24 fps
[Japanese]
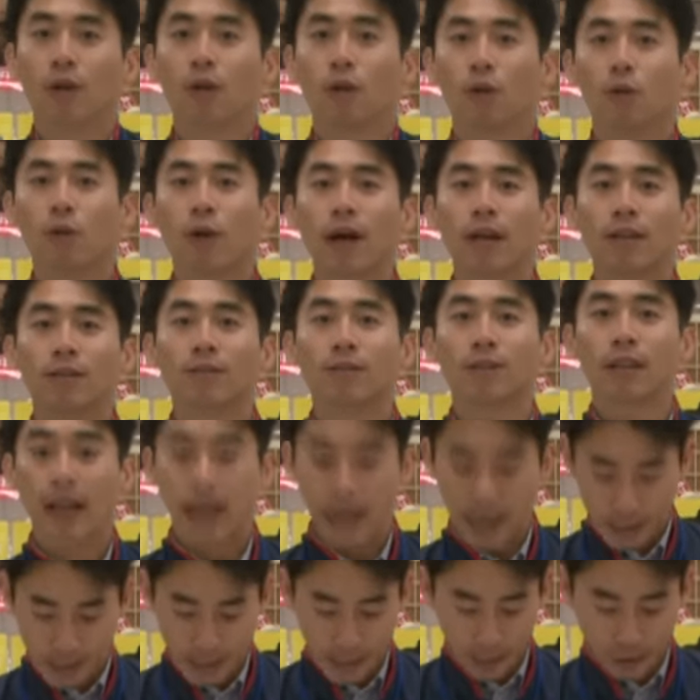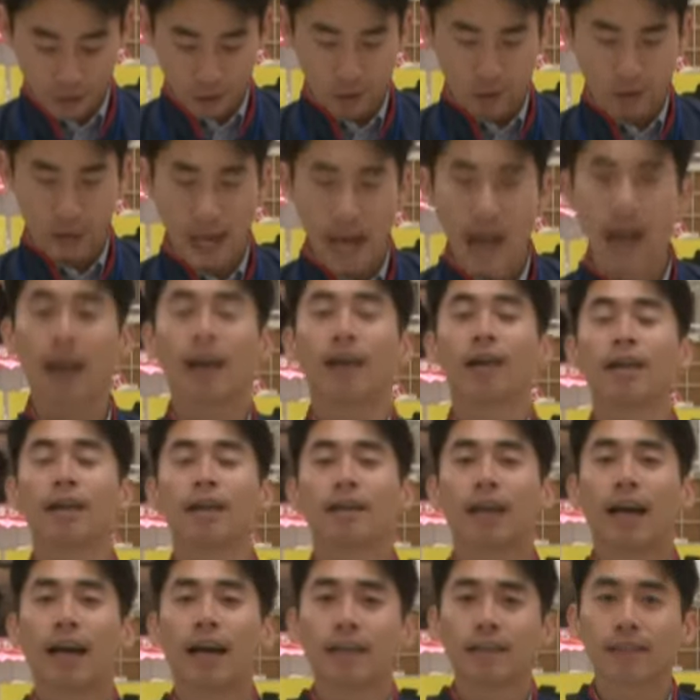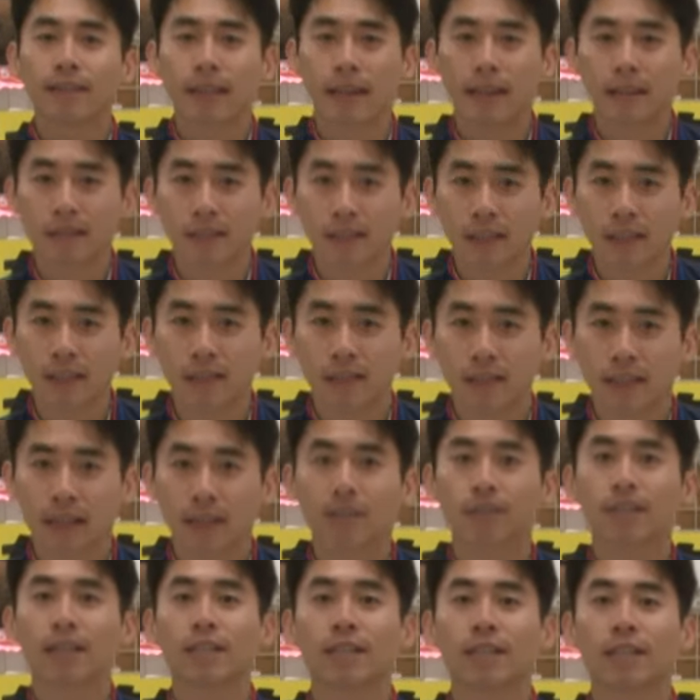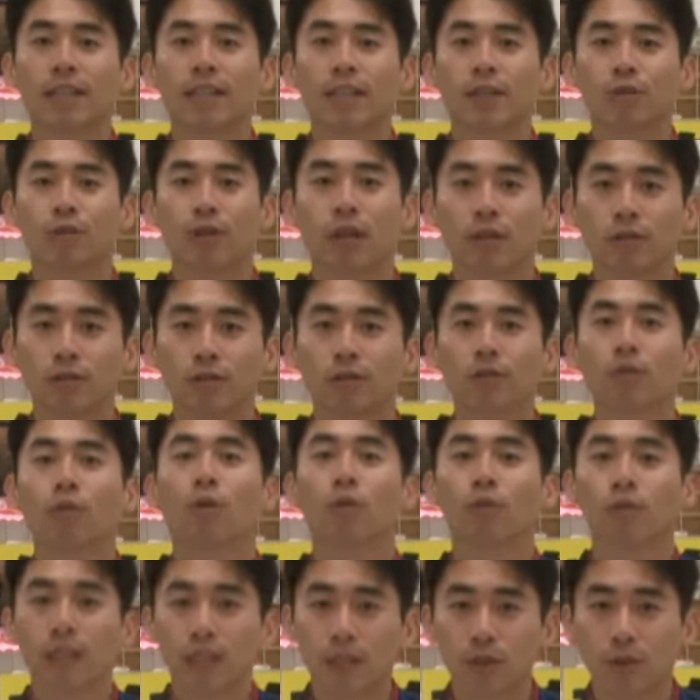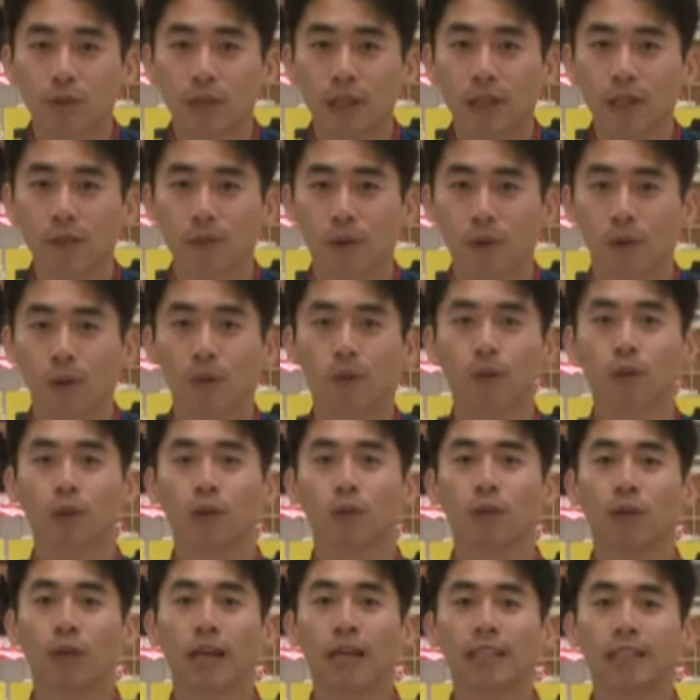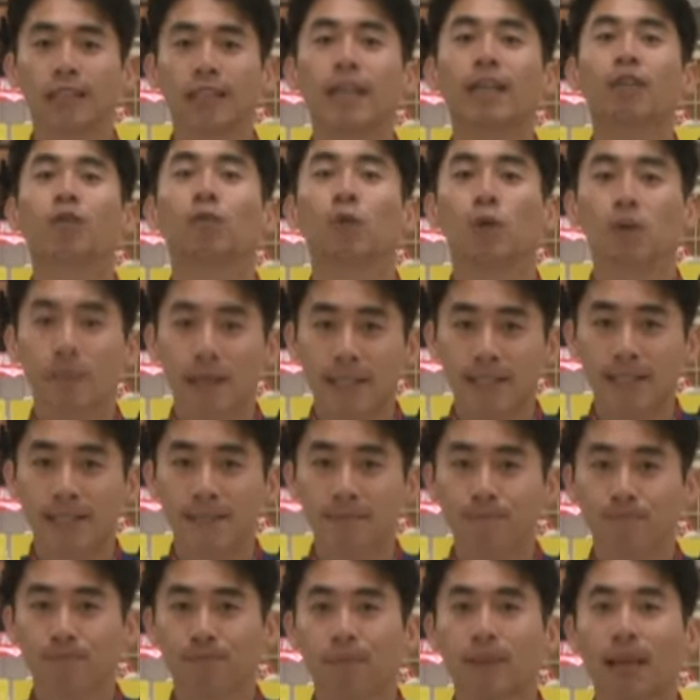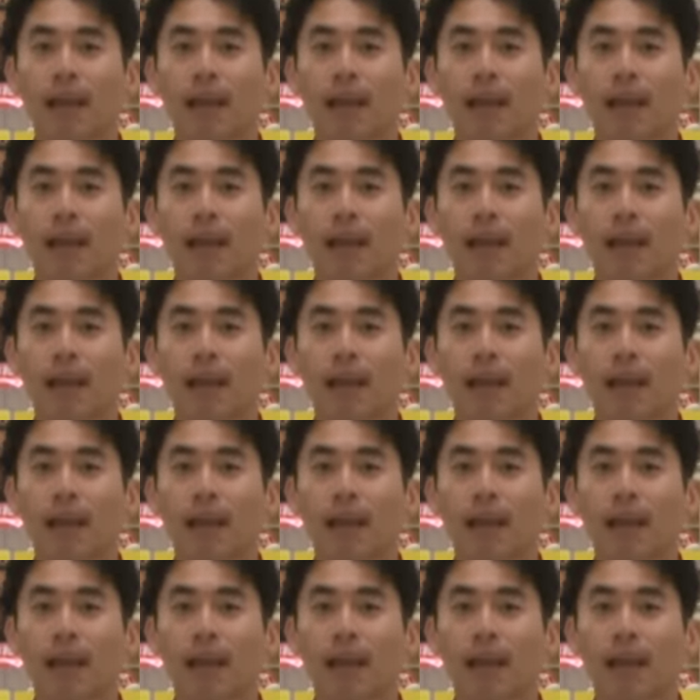ローアングルハイアングルが簡単に楽な姿勢で撮れるこんな商品をご紹介したいと思います